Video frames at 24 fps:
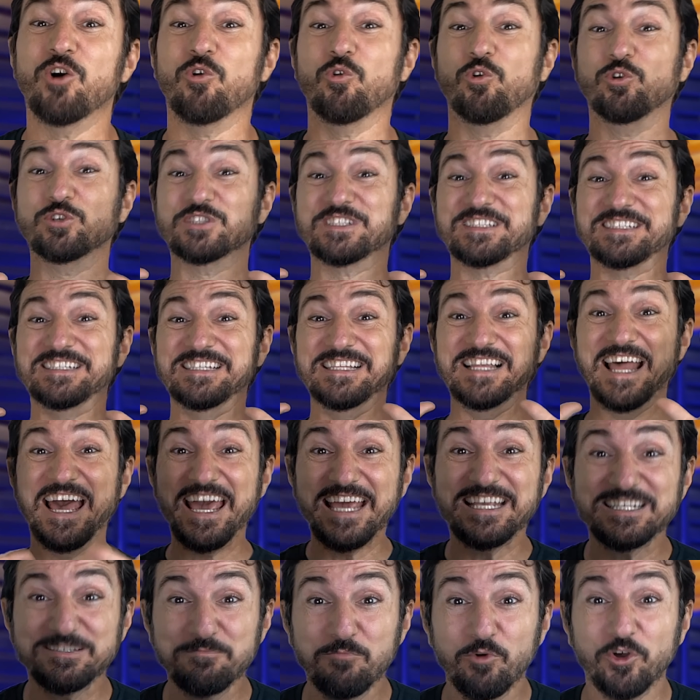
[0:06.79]
os
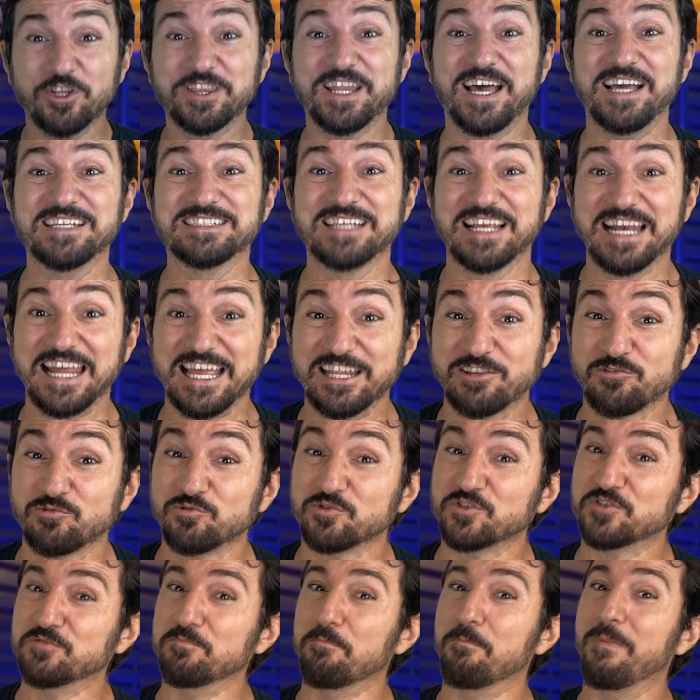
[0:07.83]
10 modais
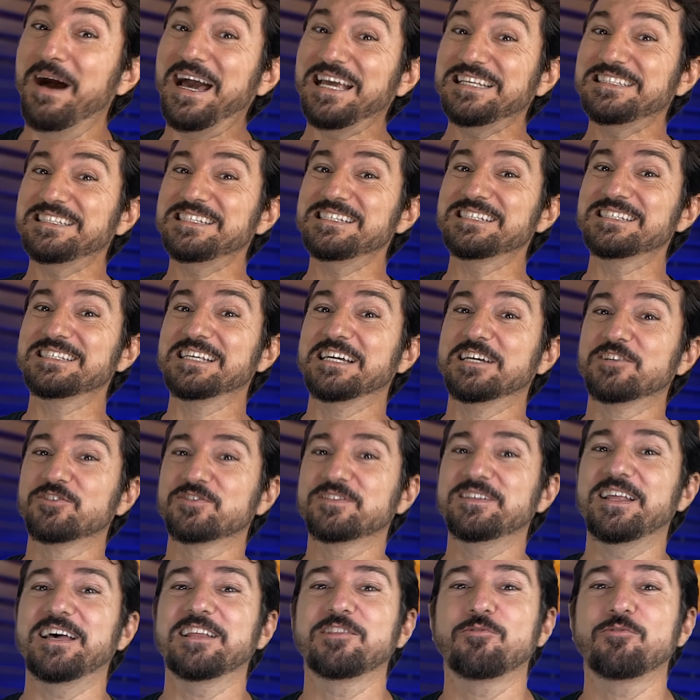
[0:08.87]
elétricos mais insanos na